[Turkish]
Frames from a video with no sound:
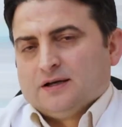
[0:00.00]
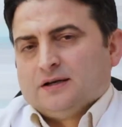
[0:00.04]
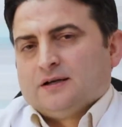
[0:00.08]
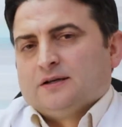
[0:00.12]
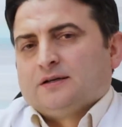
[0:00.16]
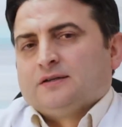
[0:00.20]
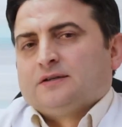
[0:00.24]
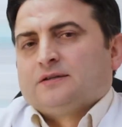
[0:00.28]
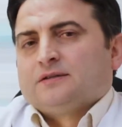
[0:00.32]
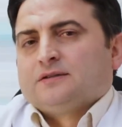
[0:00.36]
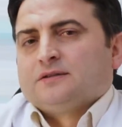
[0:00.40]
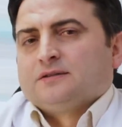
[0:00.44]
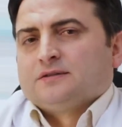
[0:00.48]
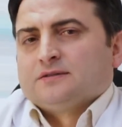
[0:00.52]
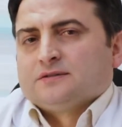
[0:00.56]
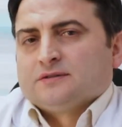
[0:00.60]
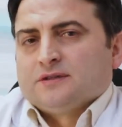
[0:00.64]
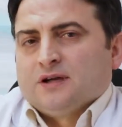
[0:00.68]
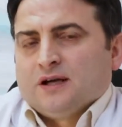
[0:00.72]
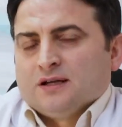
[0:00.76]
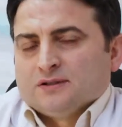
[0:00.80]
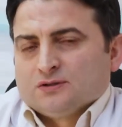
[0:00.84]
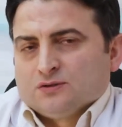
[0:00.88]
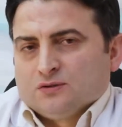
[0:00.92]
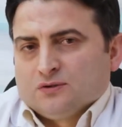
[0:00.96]
Ee,
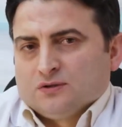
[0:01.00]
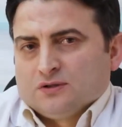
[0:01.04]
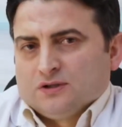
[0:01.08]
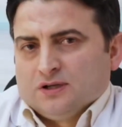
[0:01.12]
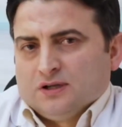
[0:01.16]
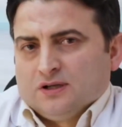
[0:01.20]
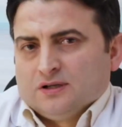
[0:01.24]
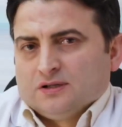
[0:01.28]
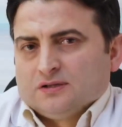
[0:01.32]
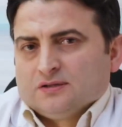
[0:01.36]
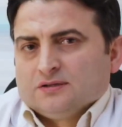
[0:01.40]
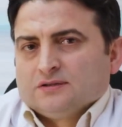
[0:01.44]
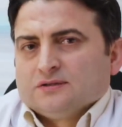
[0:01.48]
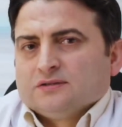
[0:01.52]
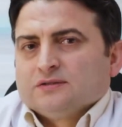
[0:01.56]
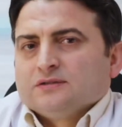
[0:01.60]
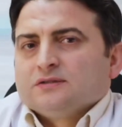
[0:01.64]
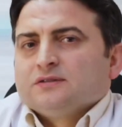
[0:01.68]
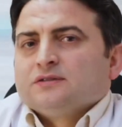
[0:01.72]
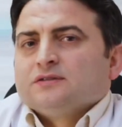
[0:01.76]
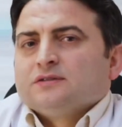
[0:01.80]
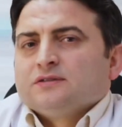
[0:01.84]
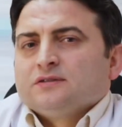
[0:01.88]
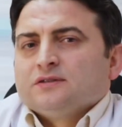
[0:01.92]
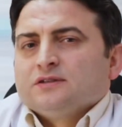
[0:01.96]
daha sonra
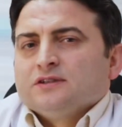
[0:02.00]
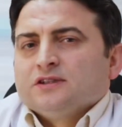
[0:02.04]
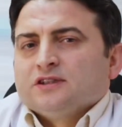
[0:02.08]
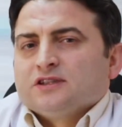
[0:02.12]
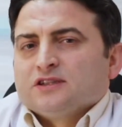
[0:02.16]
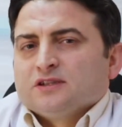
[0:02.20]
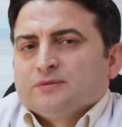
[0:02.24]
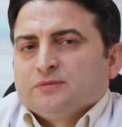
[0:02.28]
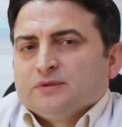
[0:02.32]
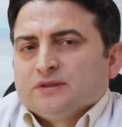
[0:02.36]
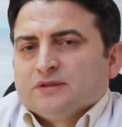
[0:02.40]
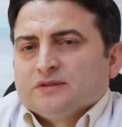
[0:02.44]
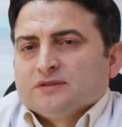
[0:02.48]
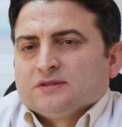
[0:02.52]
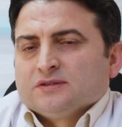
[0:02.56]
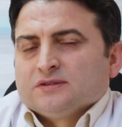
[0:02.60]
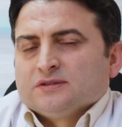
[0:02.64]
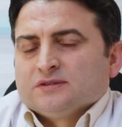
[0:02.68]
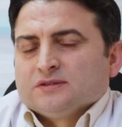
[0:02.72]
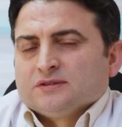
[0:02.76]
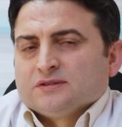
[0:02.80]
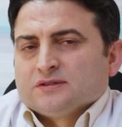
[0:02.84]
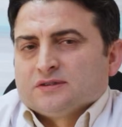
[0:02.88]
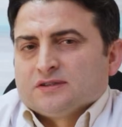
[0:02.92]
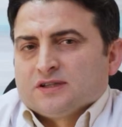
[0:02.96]

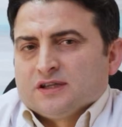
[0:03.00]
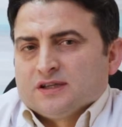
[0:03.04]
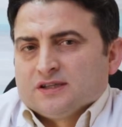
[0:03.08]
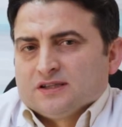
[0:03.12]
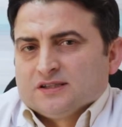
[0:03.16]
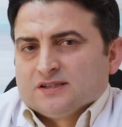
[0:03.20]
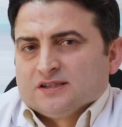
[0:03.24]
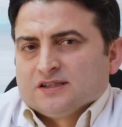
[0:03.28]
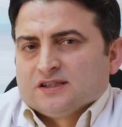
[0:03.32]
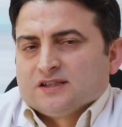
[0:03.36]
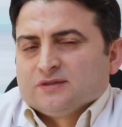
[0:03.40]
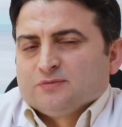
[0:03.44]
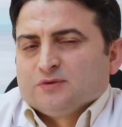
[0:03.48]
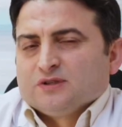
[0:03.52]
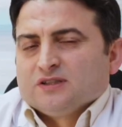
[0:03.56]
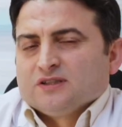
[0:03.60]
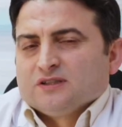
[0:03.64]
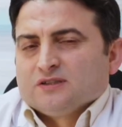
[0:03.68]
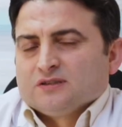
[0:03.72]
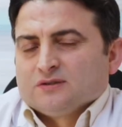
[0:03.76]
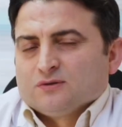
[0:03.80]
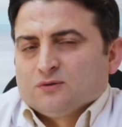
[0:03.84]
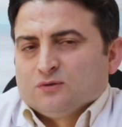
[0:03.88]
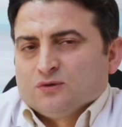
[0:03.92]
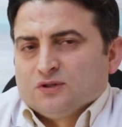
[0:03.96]

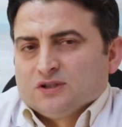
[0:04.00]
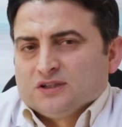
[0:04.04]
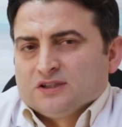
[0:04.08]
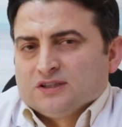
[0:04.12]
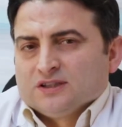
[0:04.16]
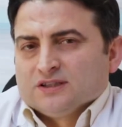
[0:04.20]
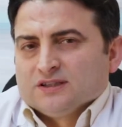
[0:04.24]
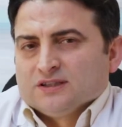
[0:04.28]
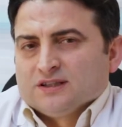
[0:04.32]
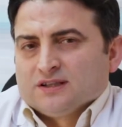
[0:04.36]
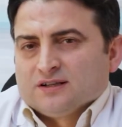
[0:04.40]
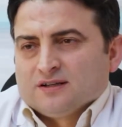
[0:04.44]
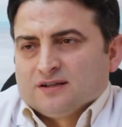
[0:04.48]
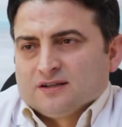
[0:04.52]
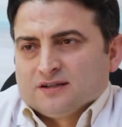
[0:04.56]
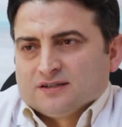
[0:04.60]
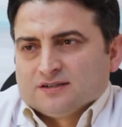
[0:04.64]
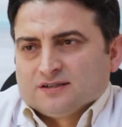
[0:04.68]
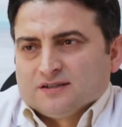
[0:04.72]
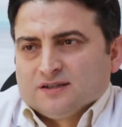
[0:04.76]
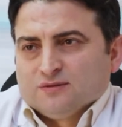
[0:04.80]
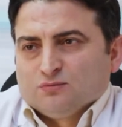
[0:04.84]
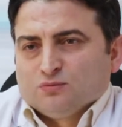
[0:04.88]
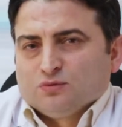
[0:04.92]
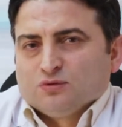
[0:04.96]
2008-2012 yılları
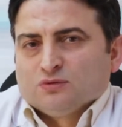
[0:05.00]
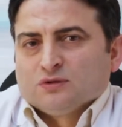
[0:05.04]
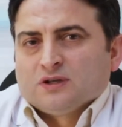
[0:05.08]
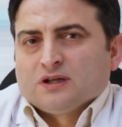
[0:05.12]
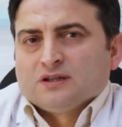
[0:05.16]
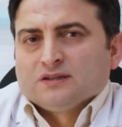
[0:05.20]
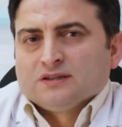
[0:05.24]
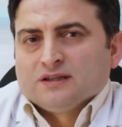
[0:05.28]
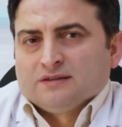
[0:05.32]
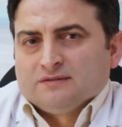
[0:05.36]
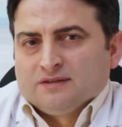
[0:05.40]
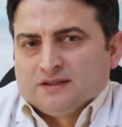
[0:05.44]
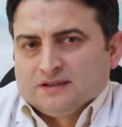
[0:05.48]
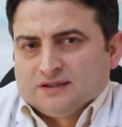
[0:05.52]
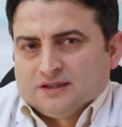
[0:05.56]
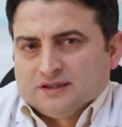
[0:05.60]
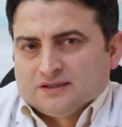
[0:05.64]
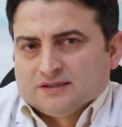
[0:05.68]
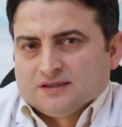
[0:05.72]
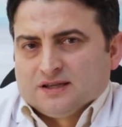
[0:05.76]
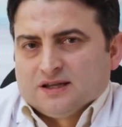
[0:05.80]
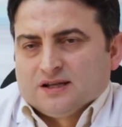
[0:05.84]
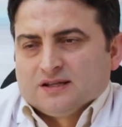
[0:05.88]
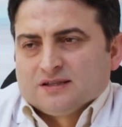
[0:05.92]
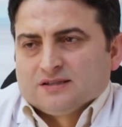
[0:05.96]
arasında Buldan Devlet
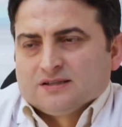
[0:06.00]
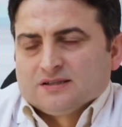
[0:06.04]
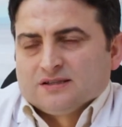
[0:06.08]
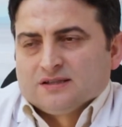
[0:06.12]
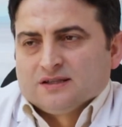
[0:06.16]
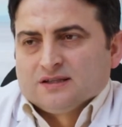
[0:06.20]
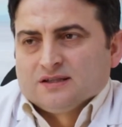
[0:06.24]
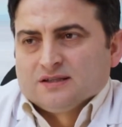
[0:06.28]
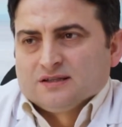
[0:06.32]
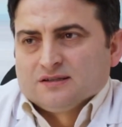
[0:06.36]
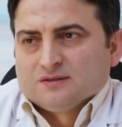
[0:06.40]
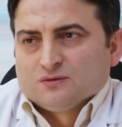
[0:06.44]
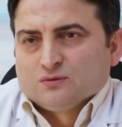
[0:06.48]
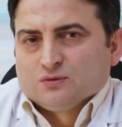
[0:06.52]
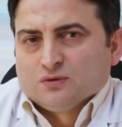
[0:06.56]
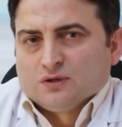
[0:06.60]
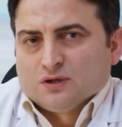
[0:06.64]
Hastanesi'nde